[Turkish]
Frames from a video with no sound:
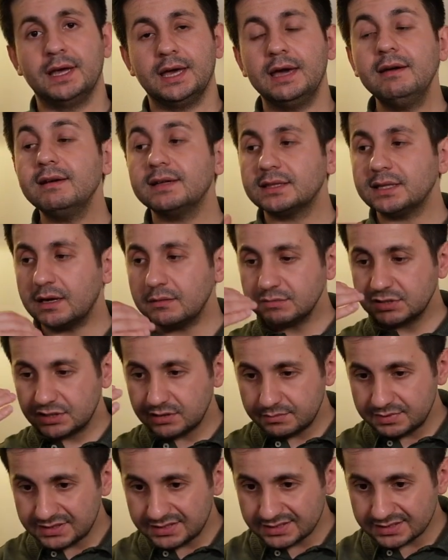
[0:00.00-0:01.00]
Evet
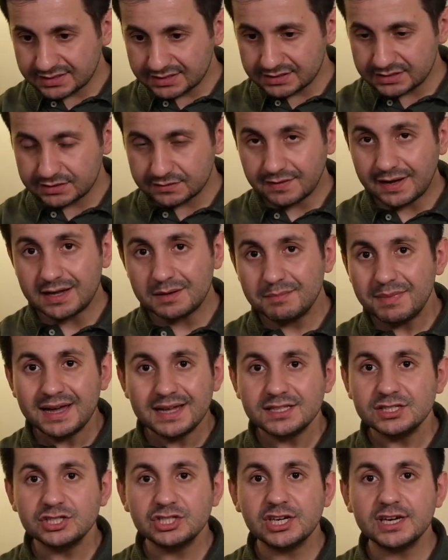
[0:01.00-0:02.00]
amcada bir sıkıntı var
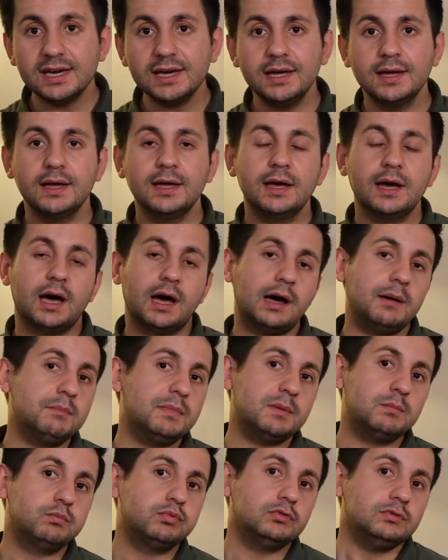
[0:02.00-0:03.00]
bence
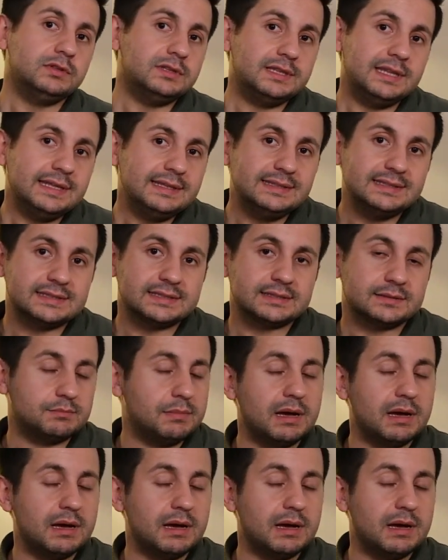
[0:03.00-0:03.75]
ama bu nedir?